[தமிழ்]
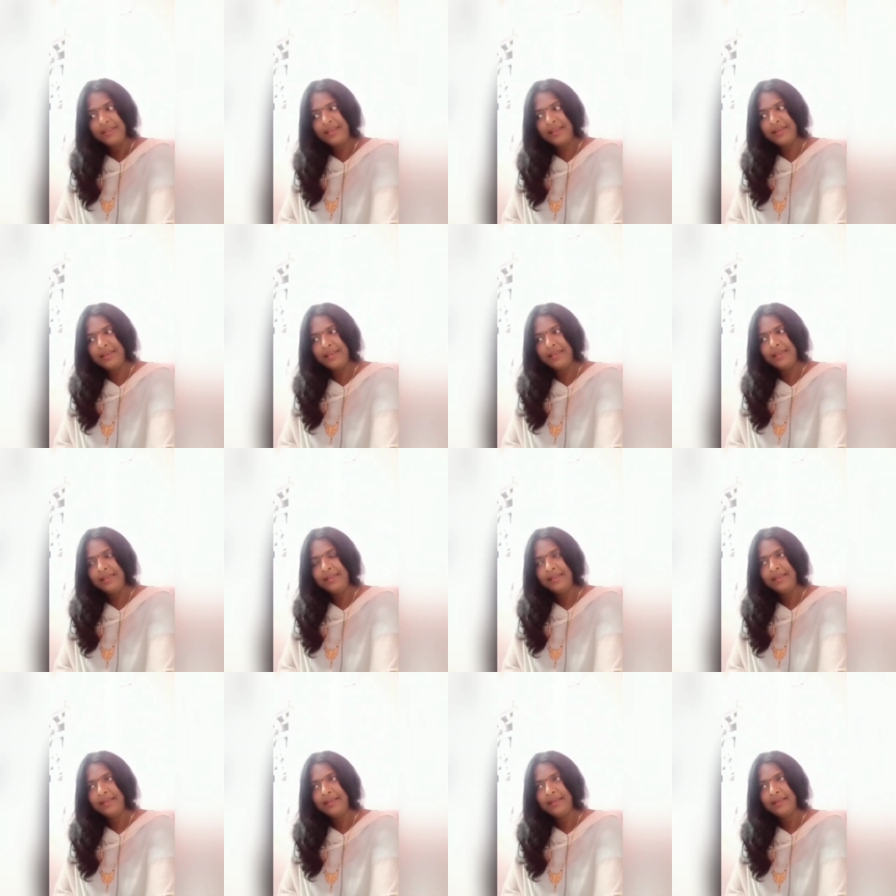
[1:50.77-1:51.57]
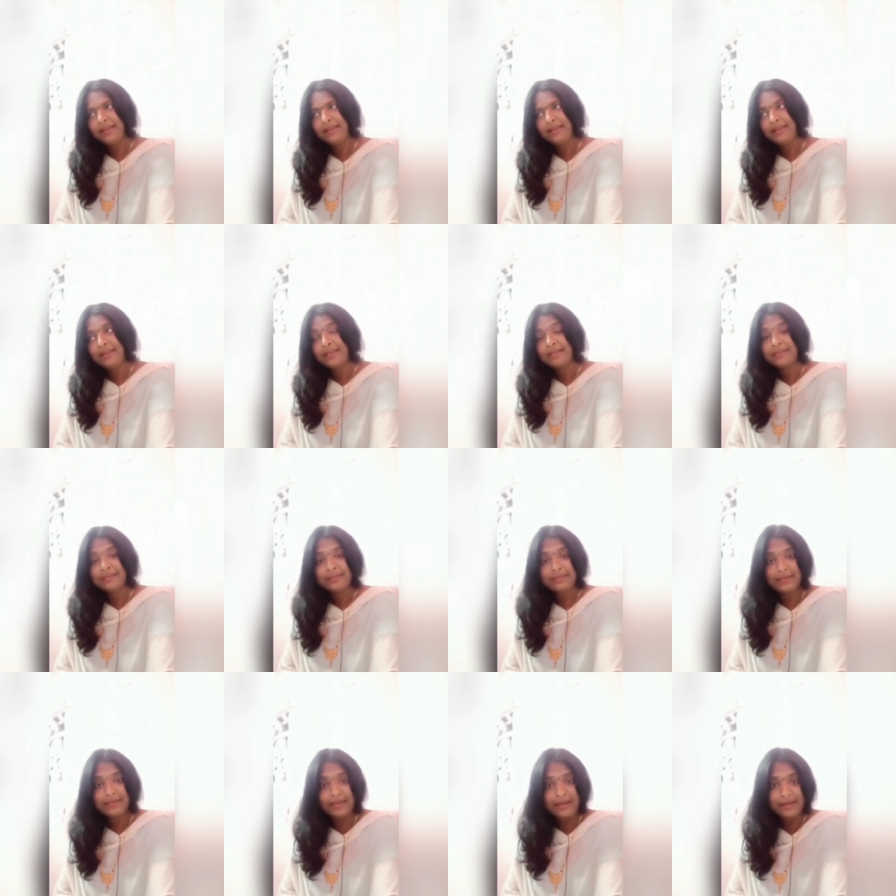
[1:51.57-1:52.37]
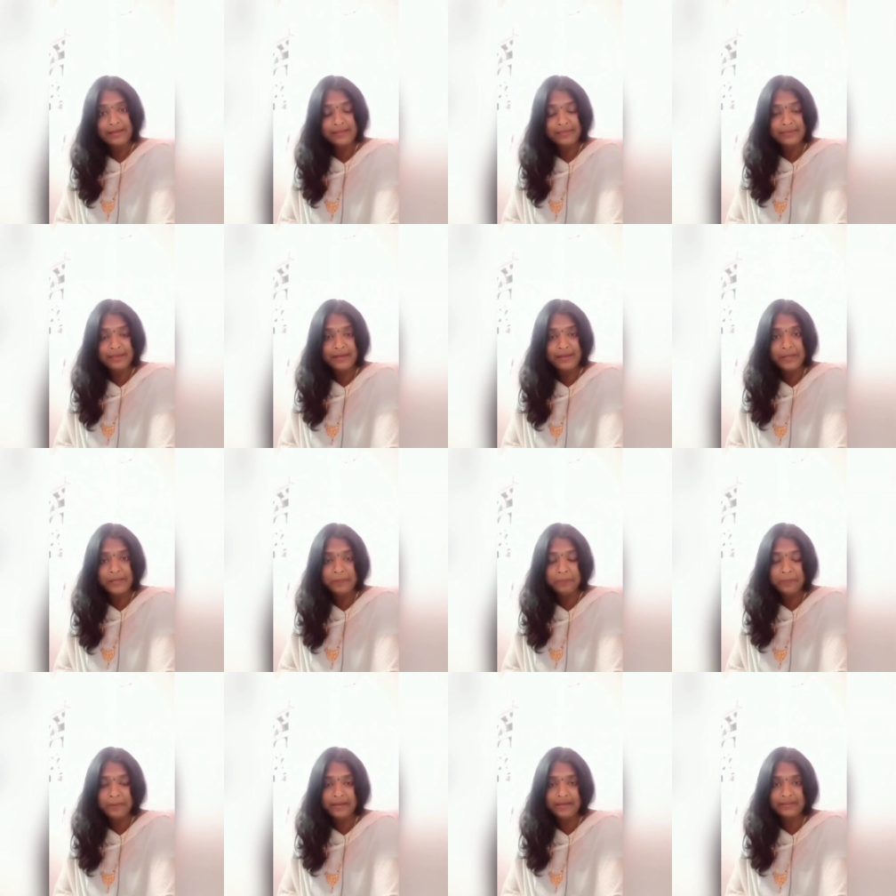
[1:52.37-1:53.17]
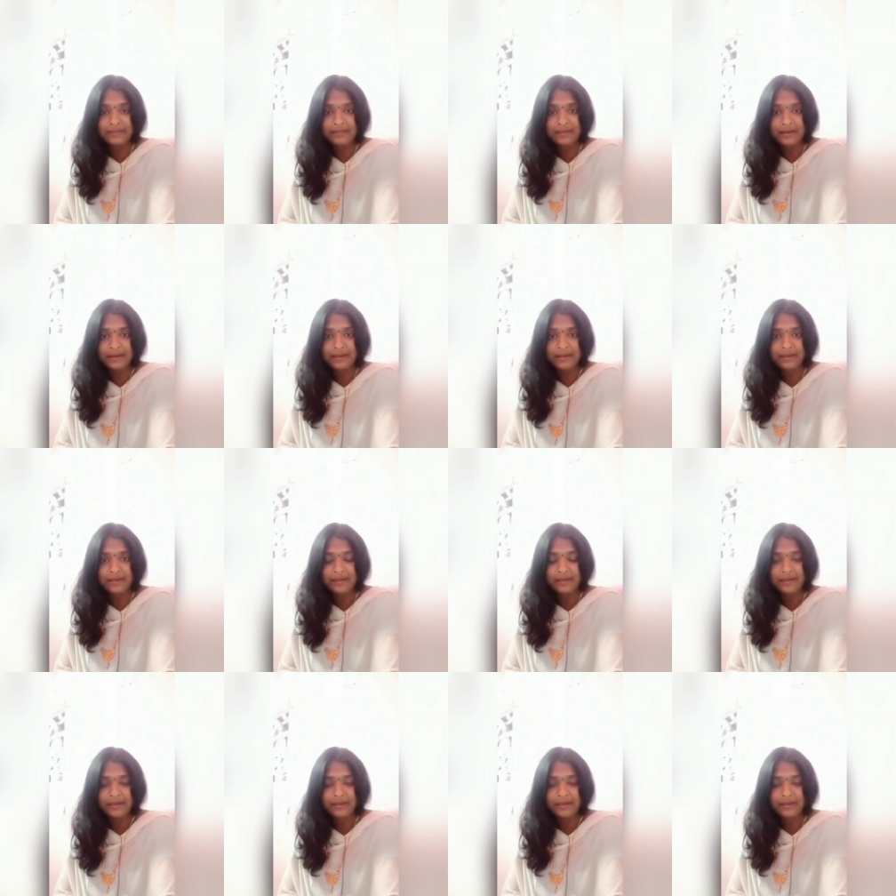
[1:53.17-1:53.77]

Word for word: என்னை தேடி தேடி பார்த்தாய்